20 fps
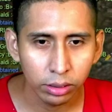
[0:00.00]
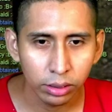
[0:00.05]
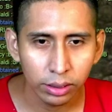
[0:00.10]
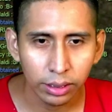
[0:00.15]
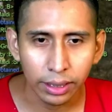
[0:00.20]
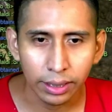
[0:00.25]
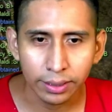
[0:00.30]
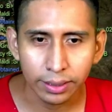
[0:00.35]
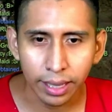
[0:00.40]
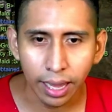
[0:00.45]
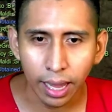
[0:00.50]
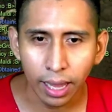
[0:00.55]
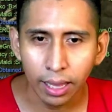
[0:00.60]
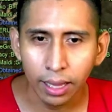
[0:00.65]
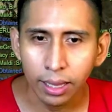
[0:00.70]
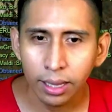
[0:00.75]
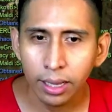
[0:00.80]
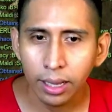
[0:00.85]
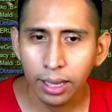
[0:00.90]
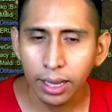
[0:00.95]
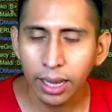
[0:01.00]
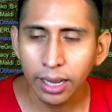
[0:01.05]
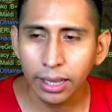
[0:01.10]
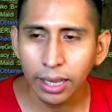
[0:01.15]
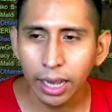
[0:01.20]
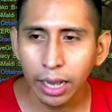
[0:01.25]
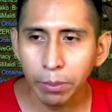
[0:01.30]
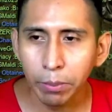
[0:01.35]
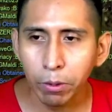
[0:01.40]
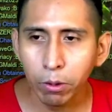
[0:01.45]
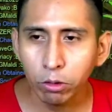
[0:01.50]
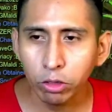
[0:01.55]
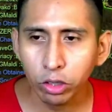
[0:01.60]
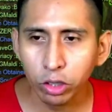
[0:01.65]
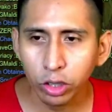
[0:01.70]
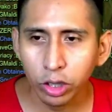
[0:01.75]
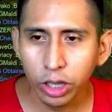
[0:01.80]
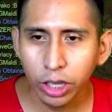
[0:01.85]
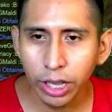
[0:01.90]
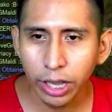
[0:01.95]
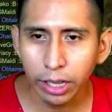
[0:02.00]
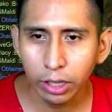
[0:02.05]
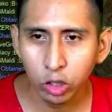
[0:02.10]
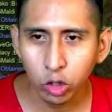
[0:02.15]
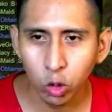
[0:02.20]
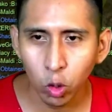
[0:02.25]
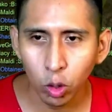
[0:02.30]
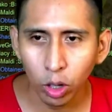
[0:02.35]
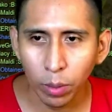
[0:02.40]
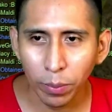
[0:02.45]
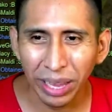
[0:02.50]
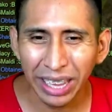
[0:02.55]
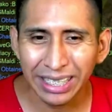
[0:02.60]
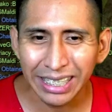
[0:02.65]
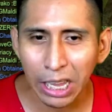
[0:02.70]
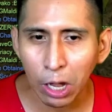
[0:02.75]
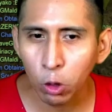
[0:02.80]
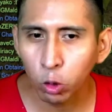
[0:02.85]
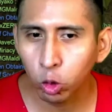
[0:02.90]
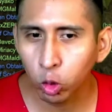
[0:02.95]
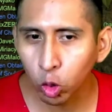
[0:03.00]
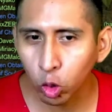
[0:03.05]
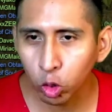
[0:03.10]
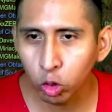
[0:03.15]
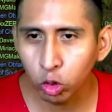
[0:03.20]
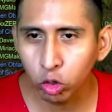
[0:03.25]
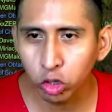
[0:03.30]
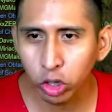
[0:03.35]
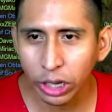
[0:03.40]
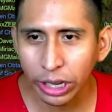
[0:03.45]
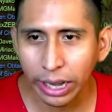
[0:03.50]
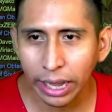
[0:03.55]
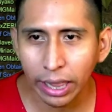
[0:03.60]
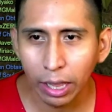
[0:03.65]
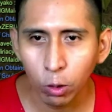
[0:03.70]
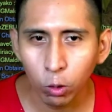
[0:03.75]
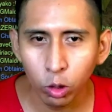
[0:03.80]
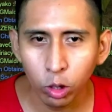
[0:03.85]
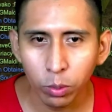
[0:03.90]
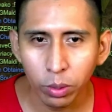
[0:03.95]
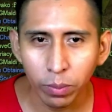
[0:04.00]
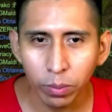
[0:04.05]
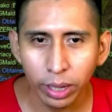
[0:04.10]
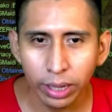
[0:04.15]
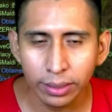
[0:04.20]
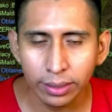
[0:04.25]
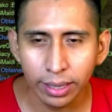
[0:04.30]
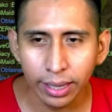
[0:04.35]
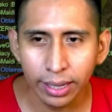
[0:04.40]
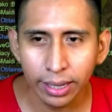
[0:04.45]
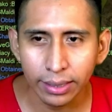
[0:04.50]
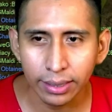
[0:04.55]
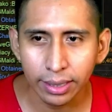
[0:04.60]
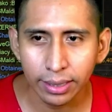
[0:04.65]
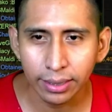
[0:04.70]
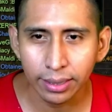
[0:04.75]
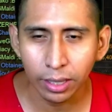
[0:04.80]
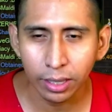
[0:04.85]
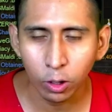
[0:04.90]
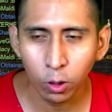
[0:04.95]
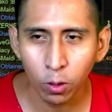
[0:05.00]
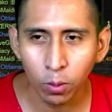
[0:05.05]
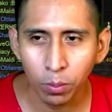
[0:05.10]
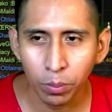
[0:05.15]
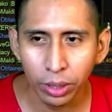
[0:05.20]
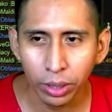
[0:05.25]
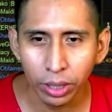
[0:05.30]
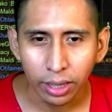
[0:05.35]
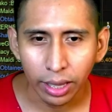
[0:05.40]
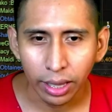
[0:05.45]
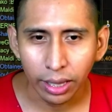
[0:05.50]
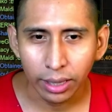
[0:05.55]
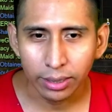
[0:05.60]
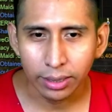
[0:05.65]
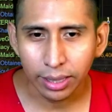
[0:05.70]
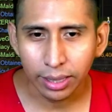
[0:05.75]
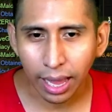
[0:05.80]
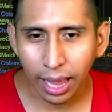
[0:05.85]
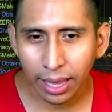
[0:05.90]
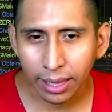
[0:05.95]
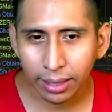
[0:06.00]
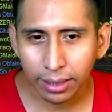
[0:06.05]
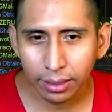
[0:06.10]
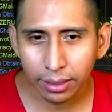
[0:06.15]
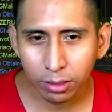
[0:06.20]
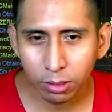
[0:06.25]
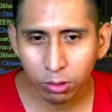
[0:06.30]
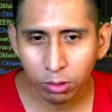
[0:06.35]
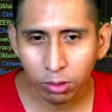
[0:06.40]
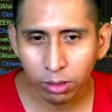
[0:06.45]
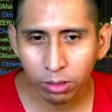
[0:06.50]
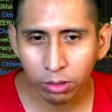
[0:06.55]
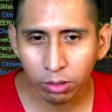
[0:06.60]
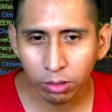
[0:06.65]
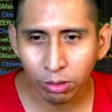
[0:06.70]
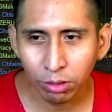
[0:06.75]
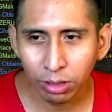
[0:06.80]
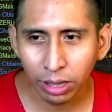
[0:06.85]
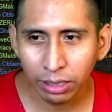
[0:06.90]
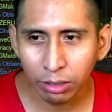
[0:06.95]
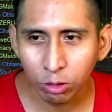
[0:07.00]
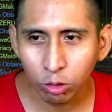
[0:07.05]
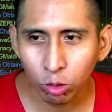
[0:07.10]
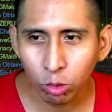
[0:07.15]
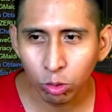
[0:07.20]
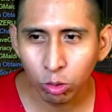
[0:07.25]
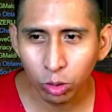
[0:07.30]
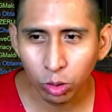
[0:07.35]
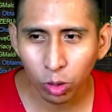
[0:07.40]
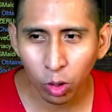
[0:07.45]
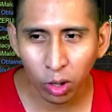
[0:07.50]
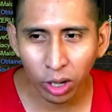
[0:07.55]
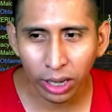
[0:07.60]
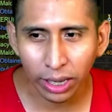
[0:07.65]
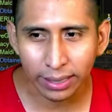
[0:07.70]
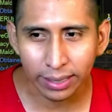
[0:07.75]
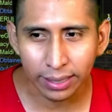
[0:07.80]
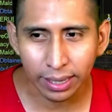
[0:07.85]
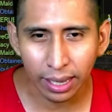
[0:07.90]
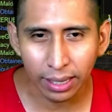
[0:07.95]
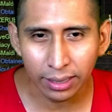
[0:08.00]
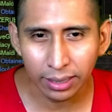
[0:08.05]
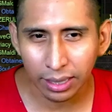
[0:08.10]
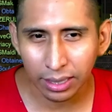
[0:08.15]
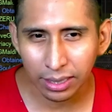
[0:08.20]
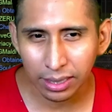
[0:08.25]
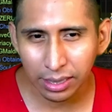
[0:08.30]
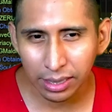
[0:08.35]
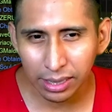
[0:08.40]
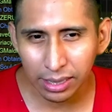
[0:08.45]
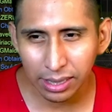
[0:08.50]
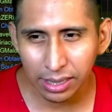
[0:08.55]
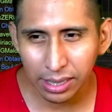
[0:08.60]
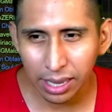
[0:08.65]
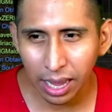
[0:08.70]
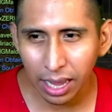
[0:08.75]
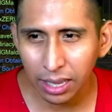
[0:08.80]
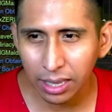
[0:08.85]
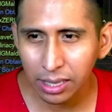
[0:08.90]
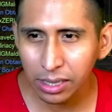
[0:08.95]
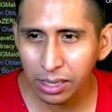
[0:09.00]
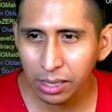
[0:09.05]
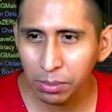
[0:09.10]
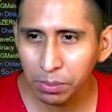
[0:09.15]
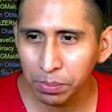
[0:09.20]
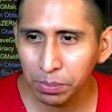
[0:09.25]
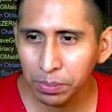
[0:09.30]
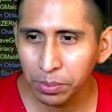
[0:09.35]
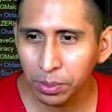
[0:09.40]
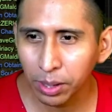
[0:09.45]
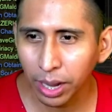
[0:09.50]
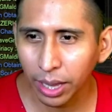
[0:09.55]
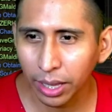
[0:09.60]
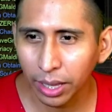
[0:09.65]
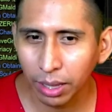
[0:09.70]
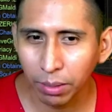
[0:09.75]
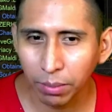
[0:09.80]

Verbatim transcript: Ya está. Y tenemos 10 sol, que me he gastado todos y cada uno de mis bless en este set compi. Que está en, sus toques, hasta ¿ah? ahí, por ahí.